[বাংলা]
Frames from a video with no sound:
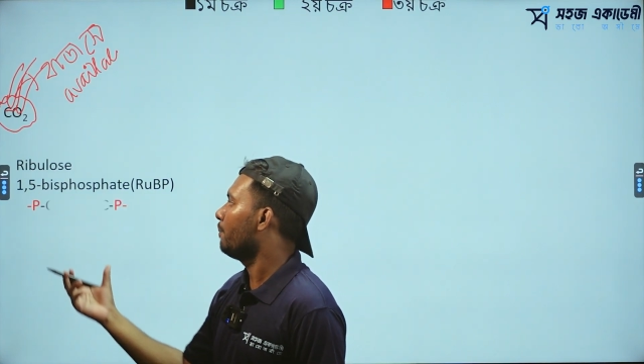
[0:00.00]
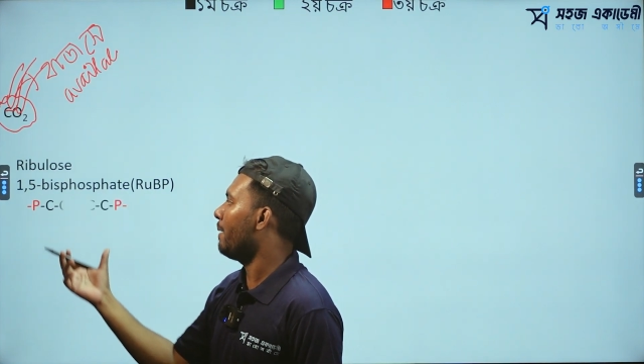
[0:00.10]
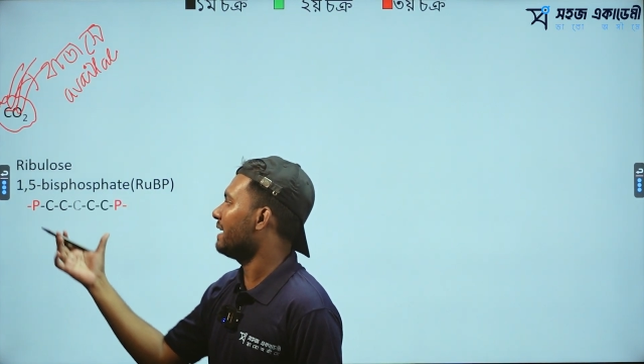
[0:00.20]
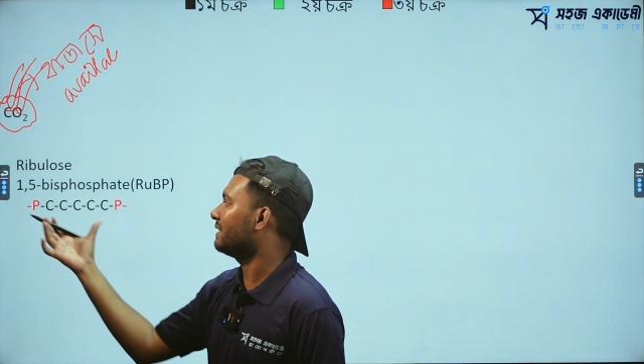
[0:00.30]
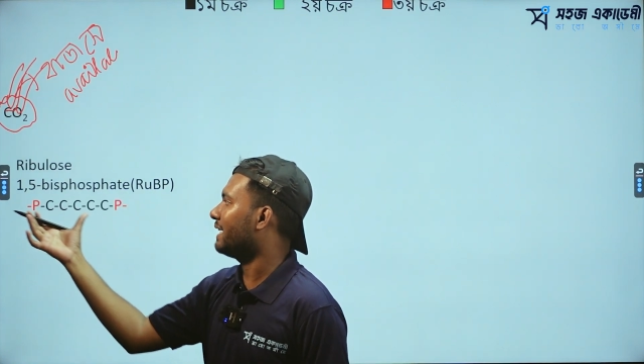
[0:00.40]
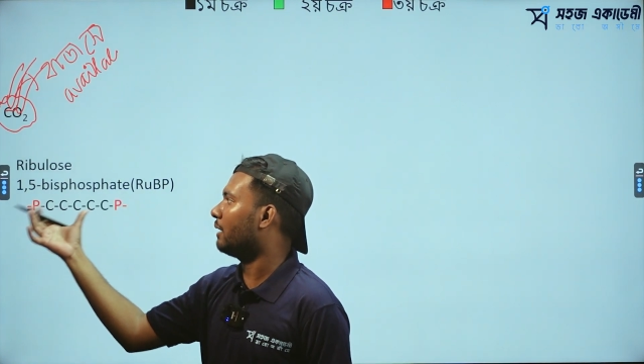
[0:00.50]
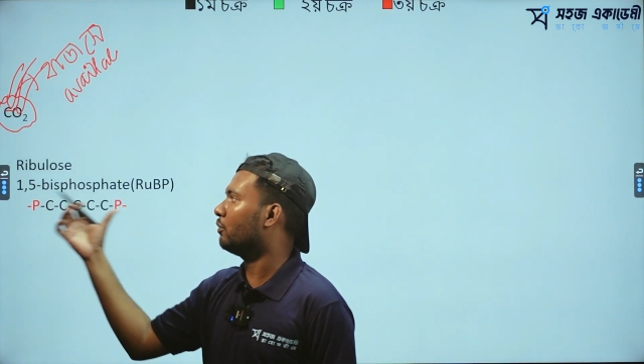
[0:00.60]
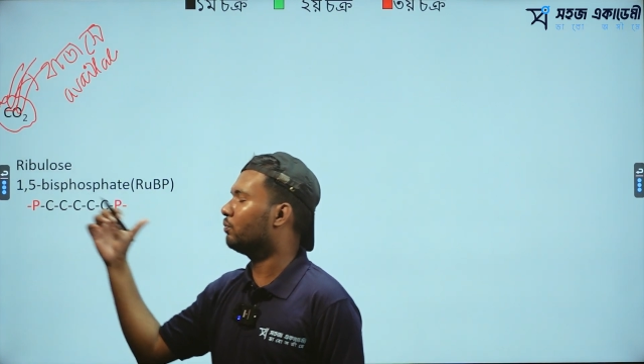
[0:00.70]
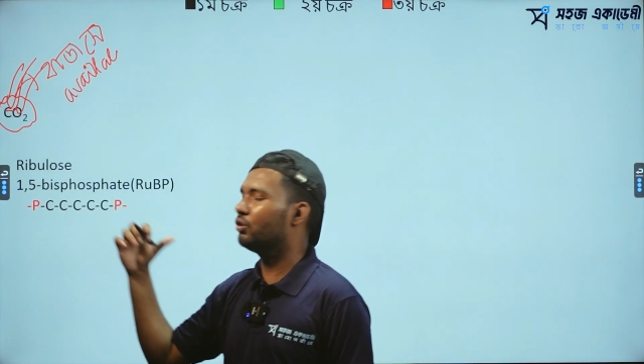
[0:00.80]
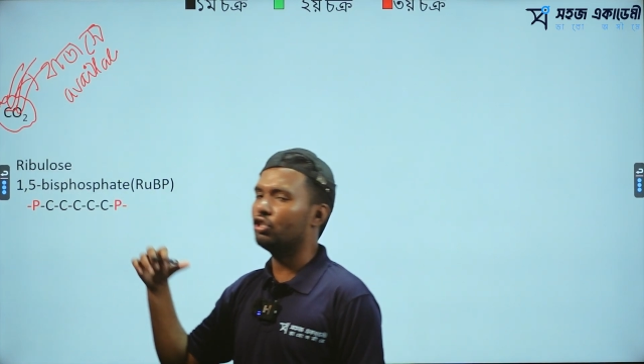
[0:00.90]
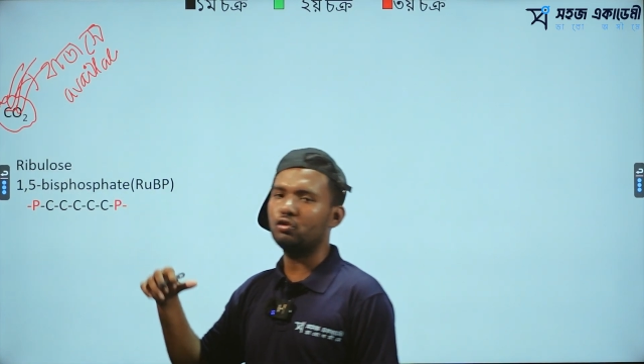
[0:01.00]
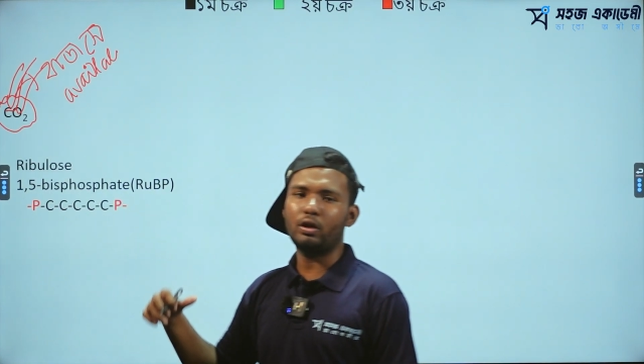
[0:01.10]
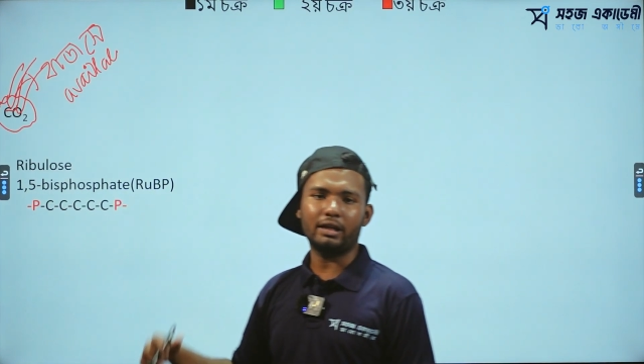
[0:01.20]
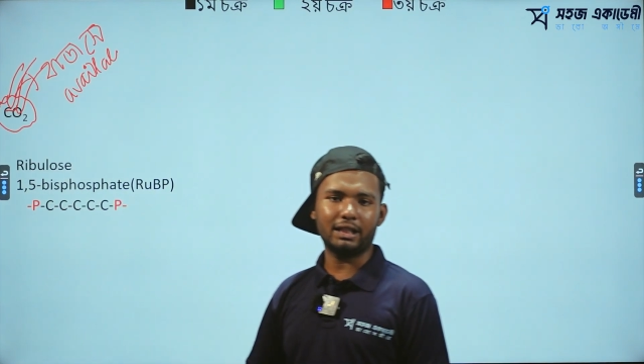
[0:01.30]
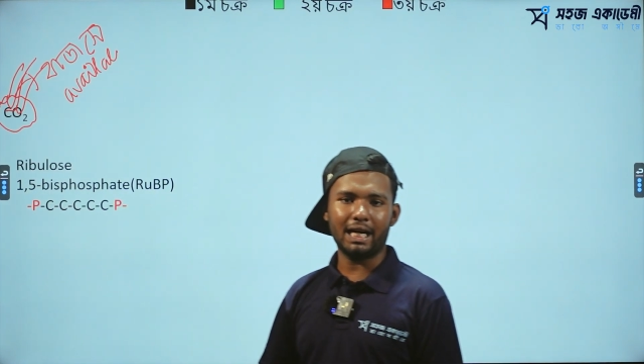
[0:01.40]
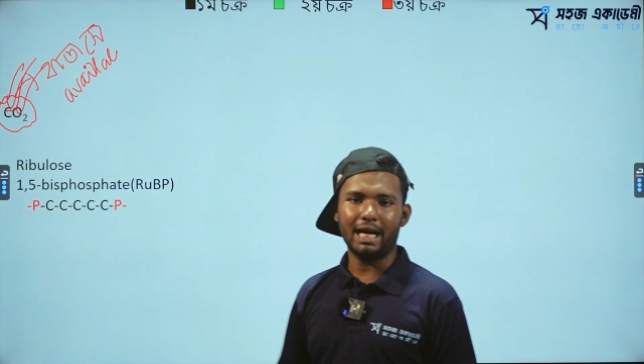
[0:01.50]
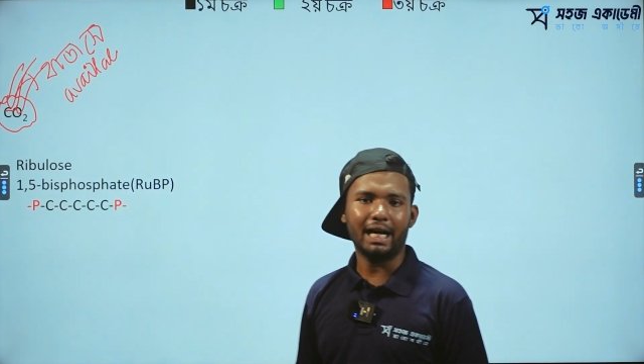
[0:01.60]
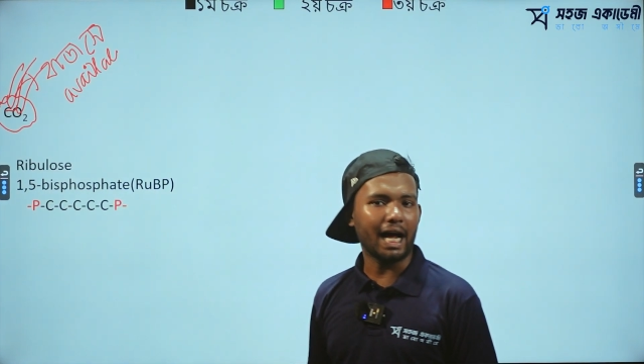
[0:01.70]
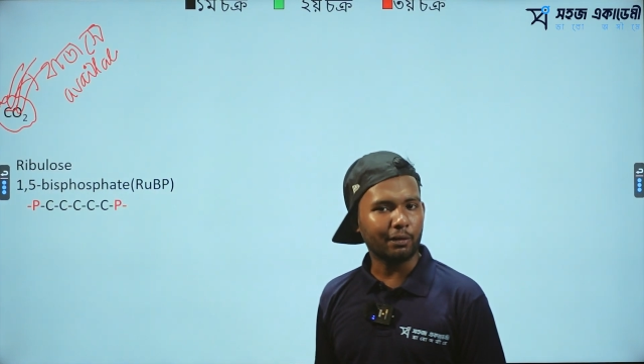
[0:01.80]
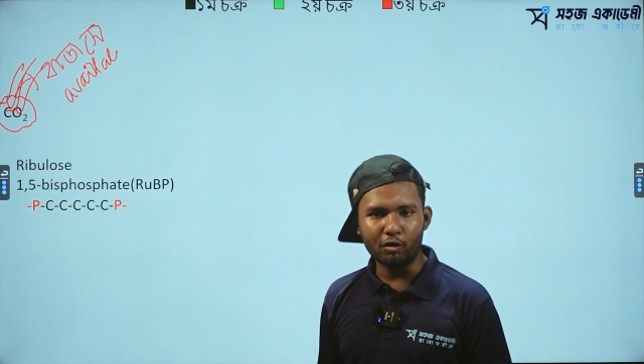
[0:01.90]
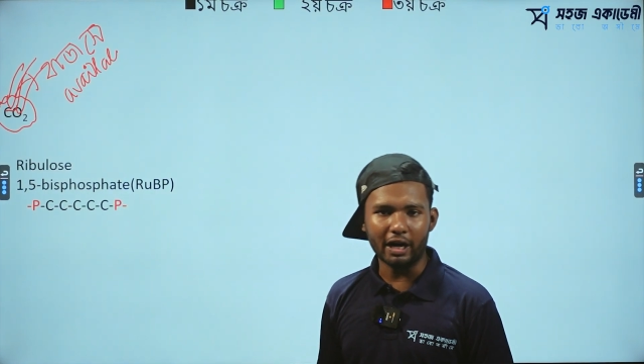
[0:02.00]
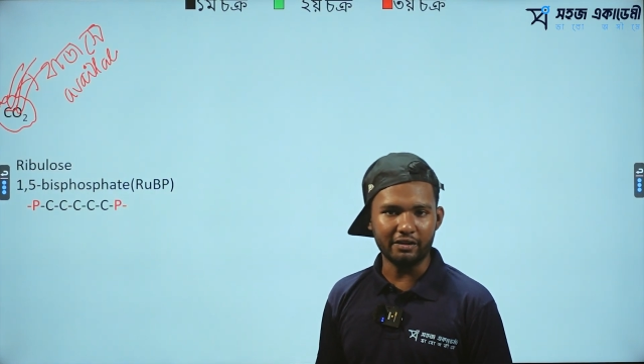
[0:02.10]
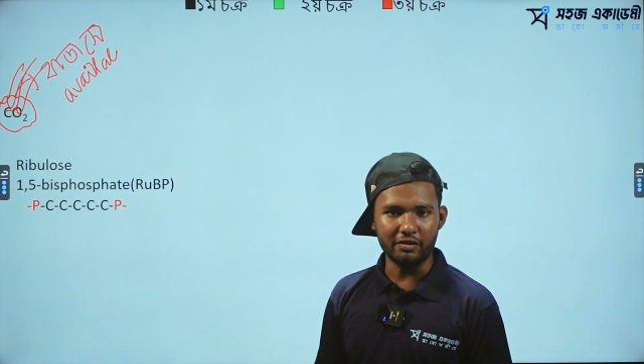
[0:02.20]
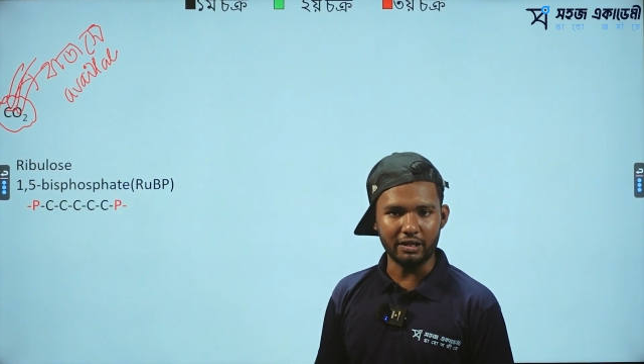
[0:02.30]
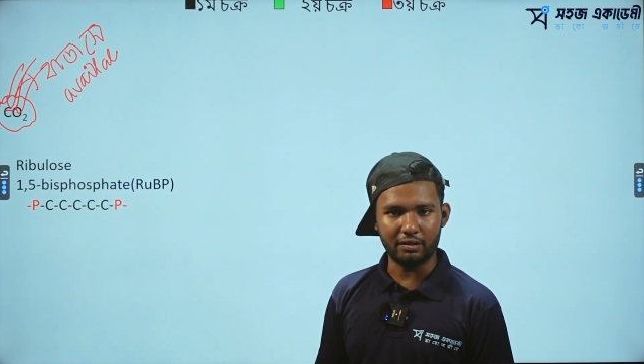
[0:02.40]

পাঁচ কার্বন বিশিষ্ট একটা কার্বোহাইড্রেট